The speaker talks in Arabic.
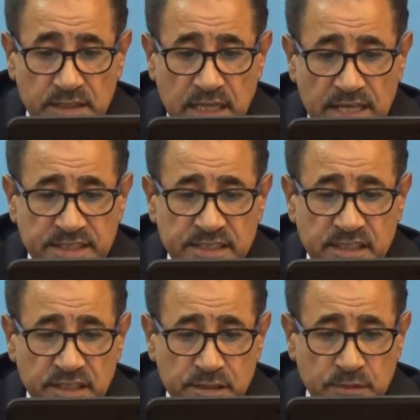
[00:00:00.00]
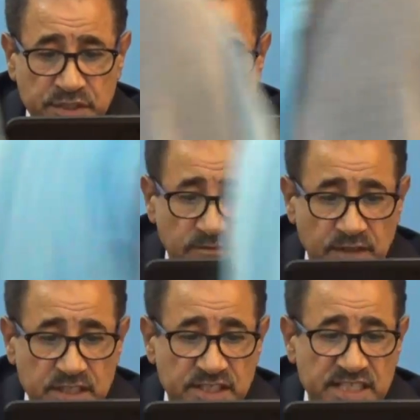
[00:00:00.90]
تأسس حزب الجبهة
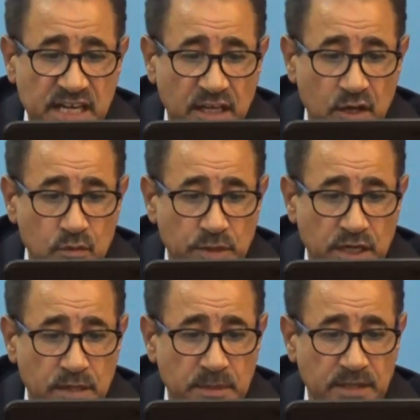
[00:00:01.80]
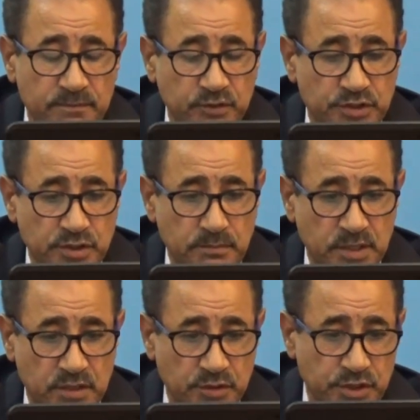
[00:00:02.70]
الفرنسية القومي عام
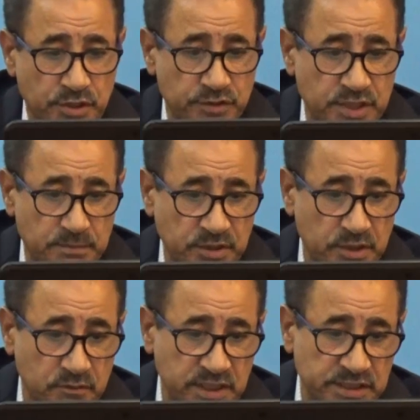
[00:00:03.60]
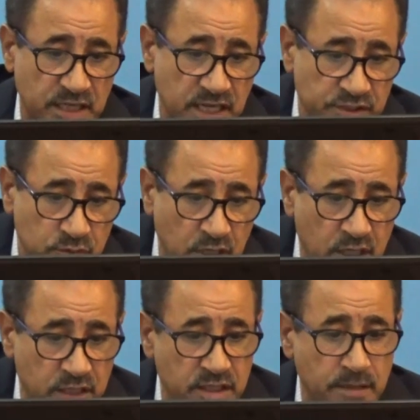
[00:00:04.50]
1972 ويترأسه
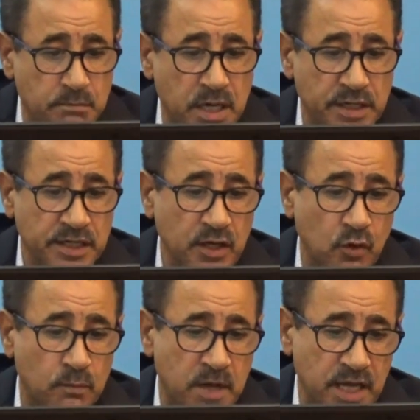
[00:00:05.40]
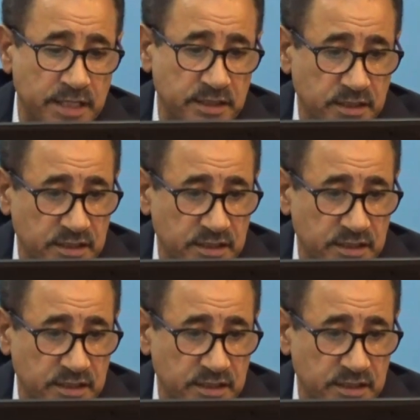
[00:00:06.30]
حاليا مارين لوبان